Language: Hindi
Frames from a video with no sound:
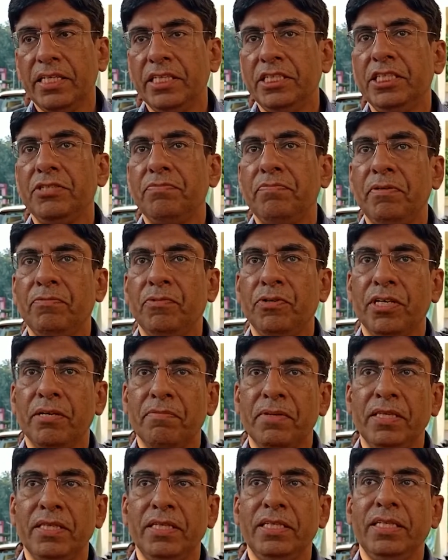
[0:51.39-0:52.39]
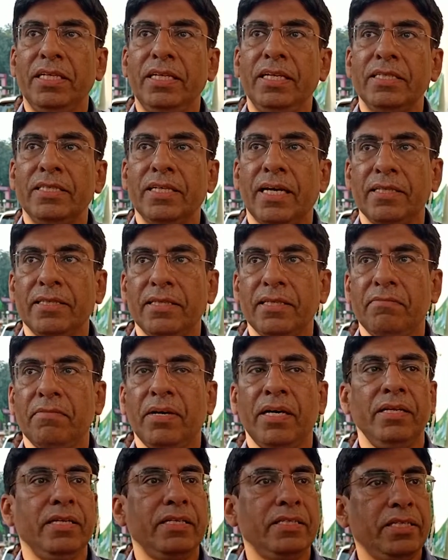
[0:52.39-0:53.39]
जिसमें मुख्यमंत्री जी के साथ
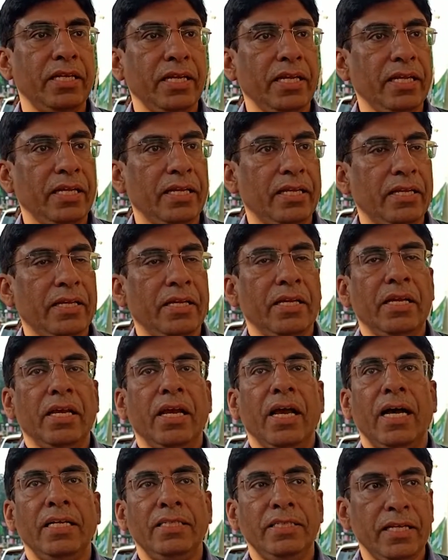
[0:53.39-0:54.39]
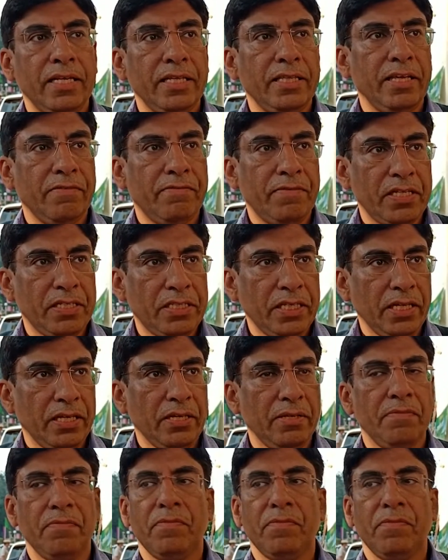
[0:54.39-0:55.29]
माननीय श्री आचार्य देवव्रत जी